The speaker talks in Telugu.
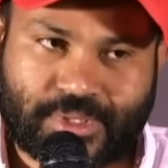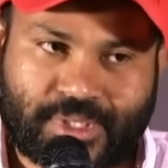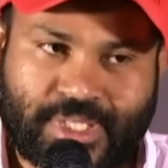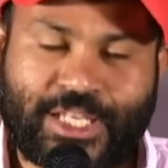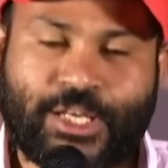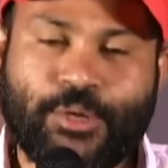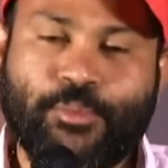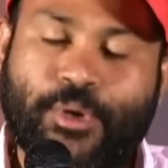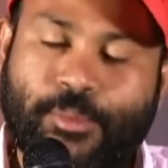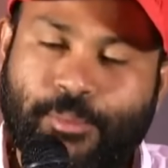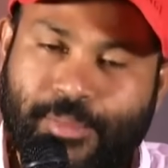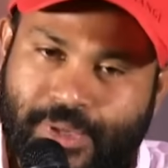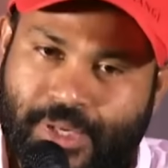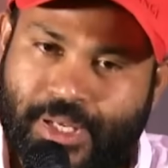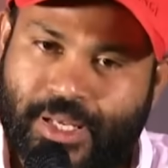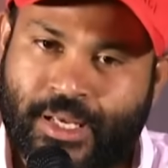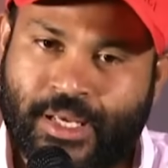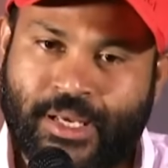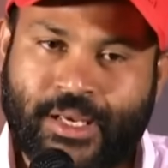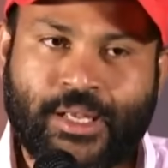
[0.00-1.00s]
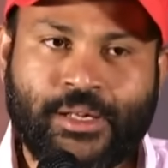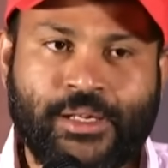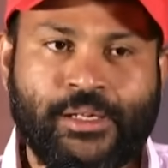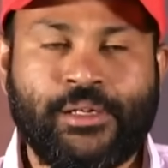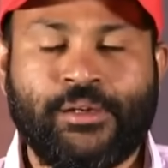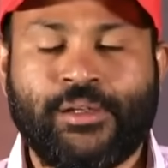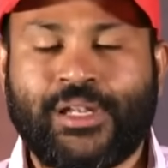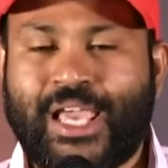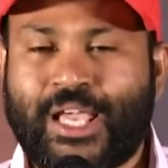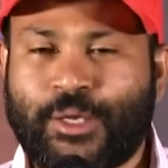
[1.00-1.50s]

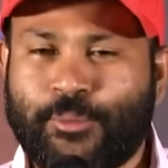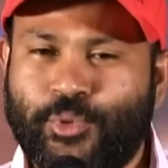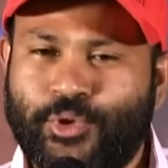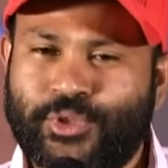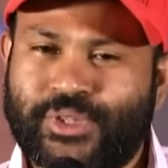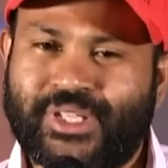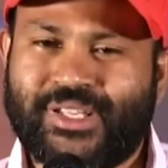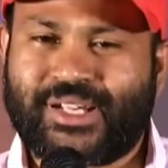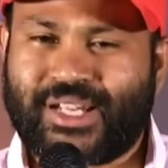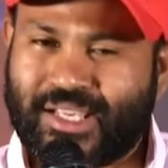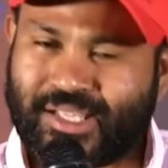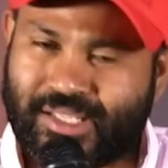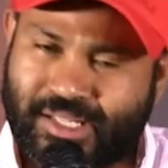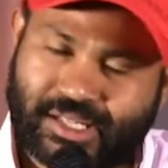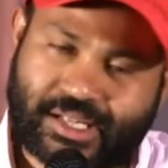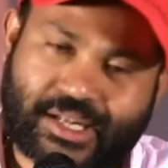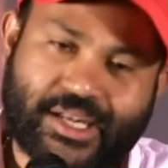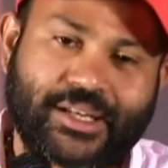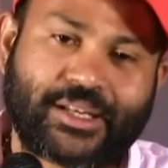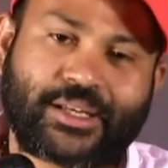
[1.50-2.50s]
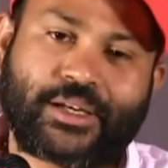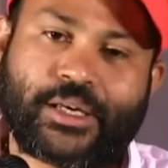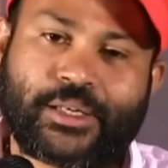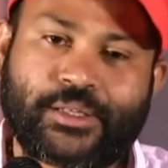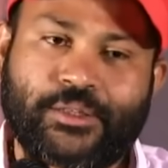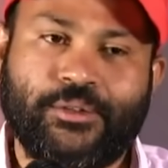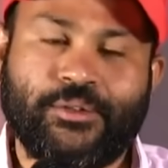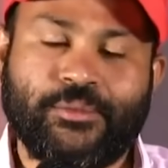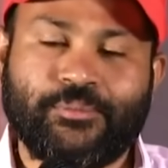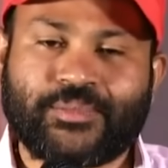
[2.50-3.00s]
కీలుబొమ్మలనో లేకపోతే రకరకాలుగానో